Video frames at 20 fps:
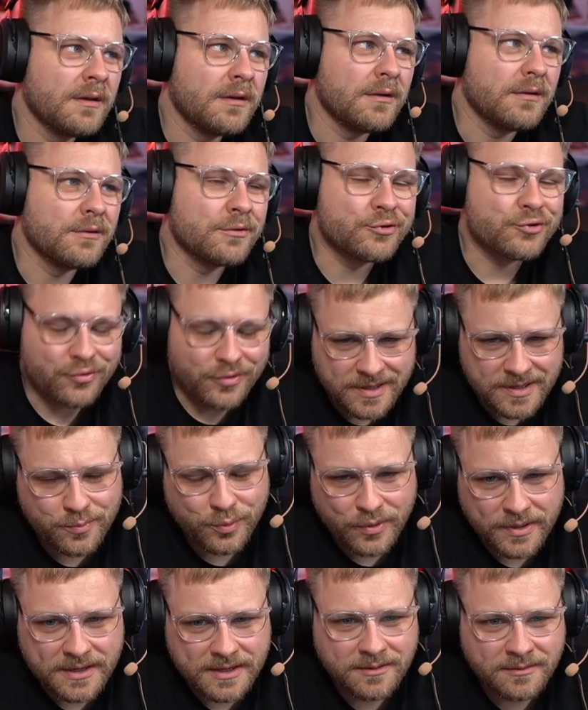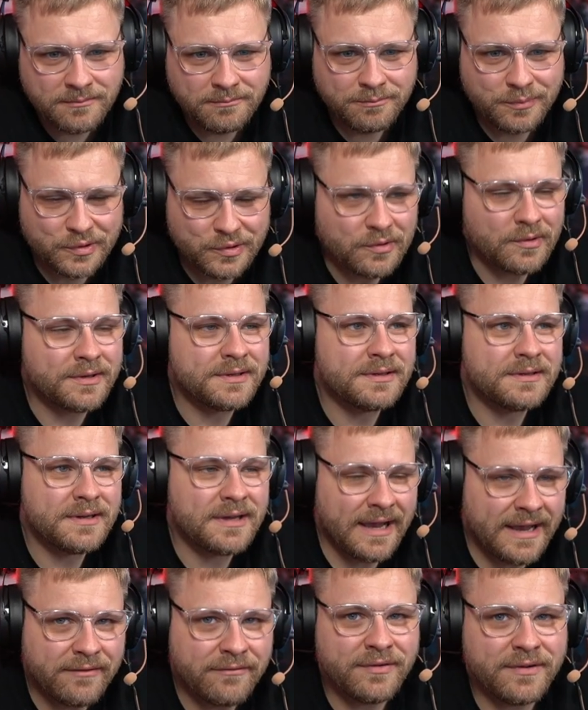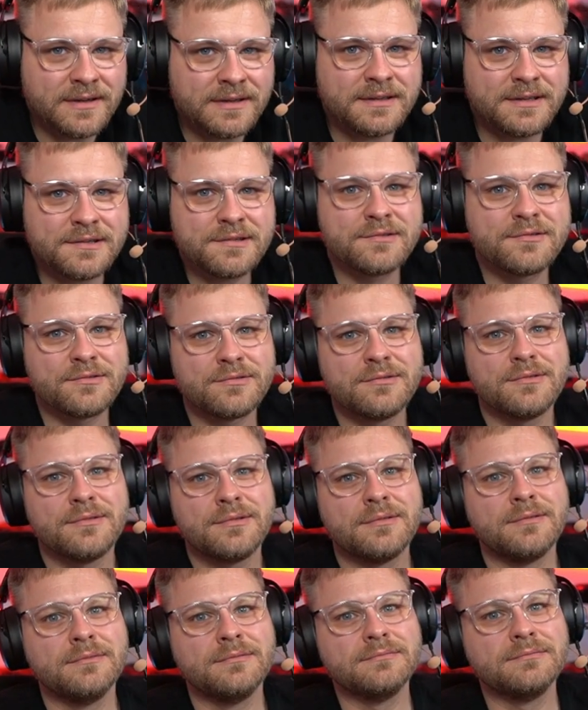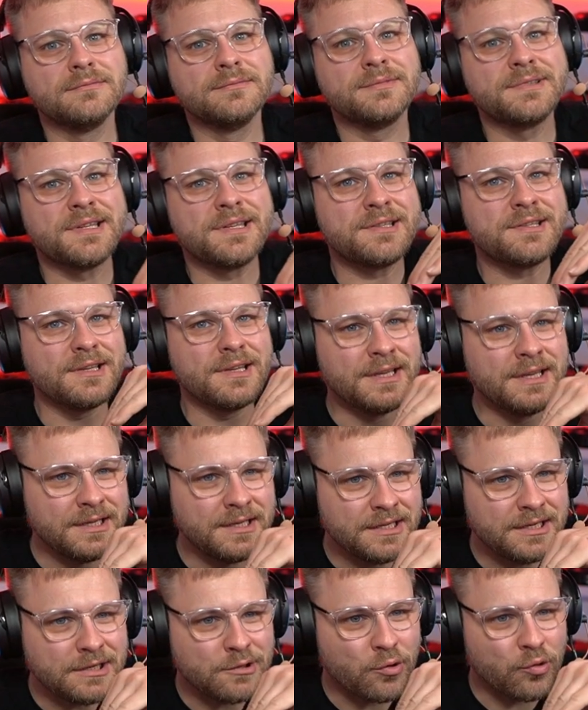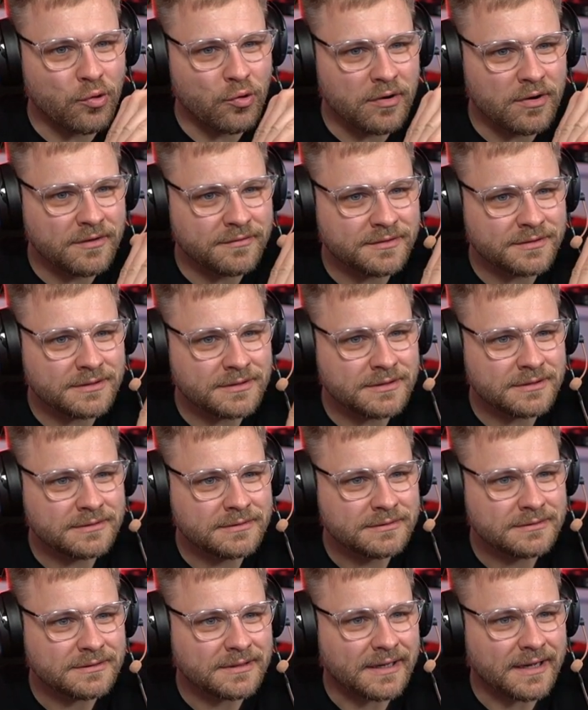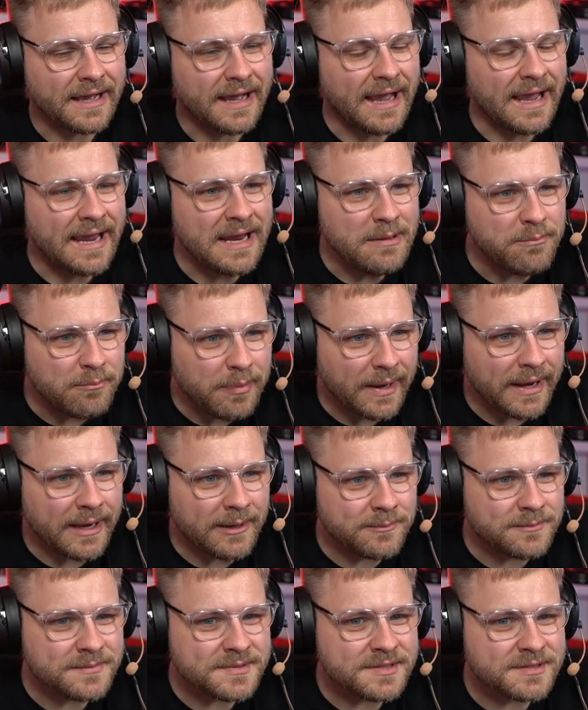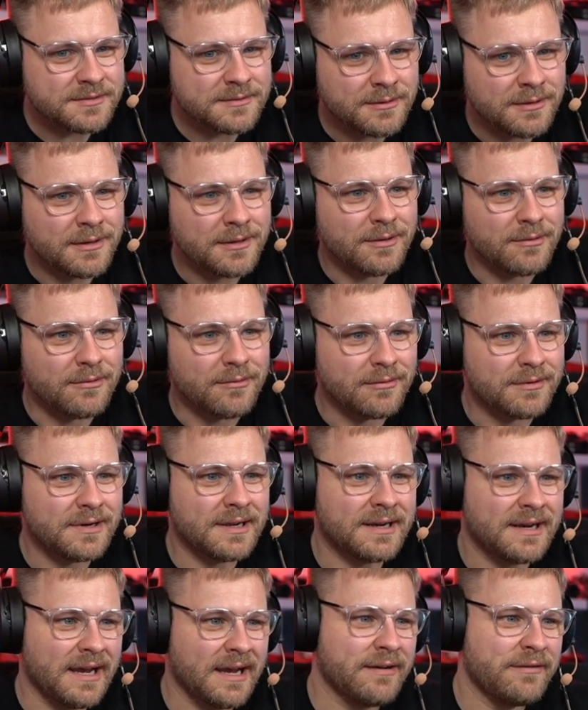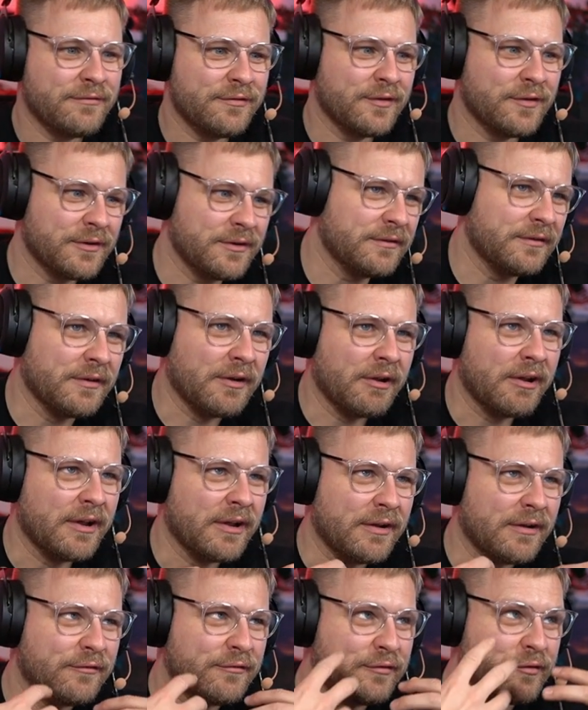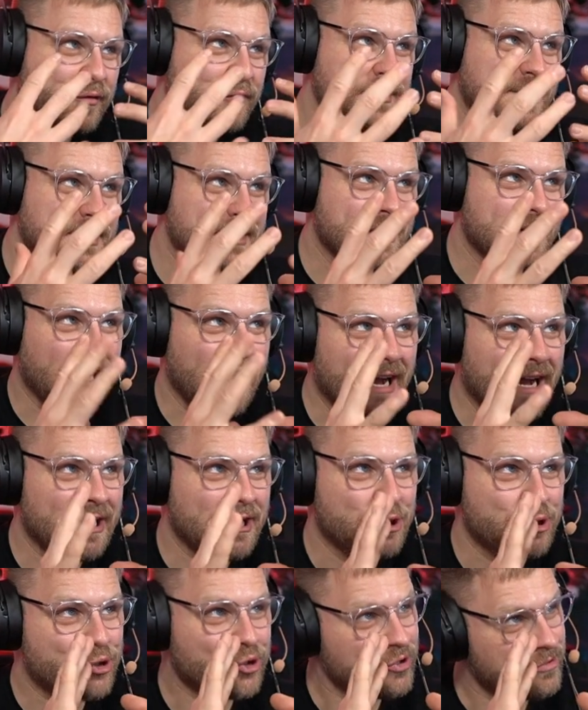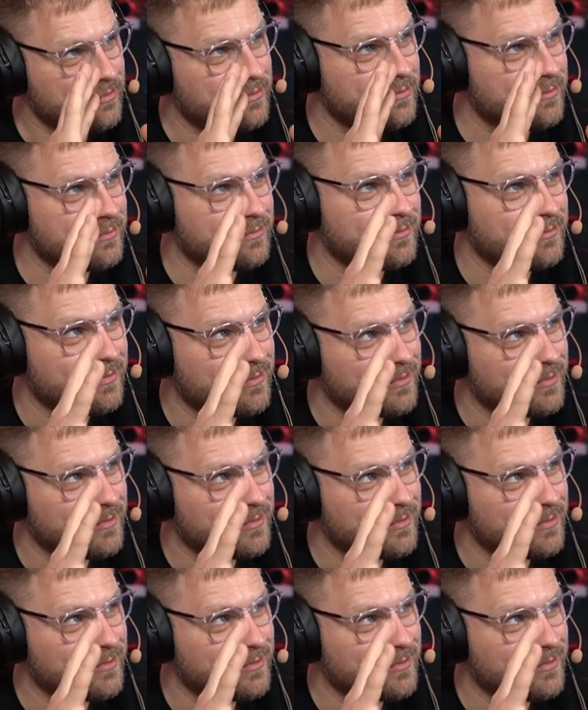Und Trailbreaking bedeutet einfach, dass du dich in die Kurve reinbremst und anhand von physikalischen